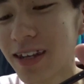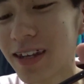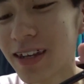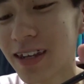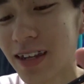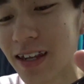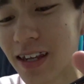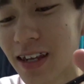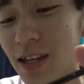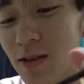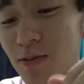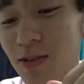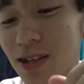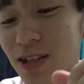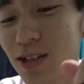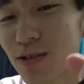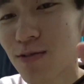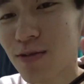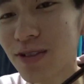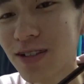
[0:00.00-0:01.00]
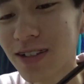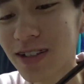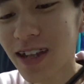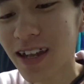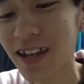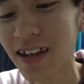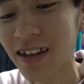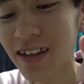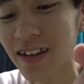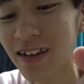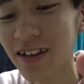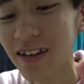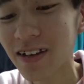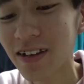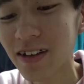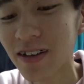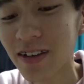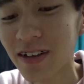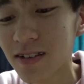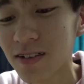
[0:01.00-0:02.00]
気に黄身潰して
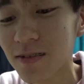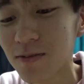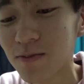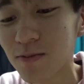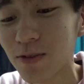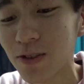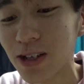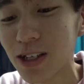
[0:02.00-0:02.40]
も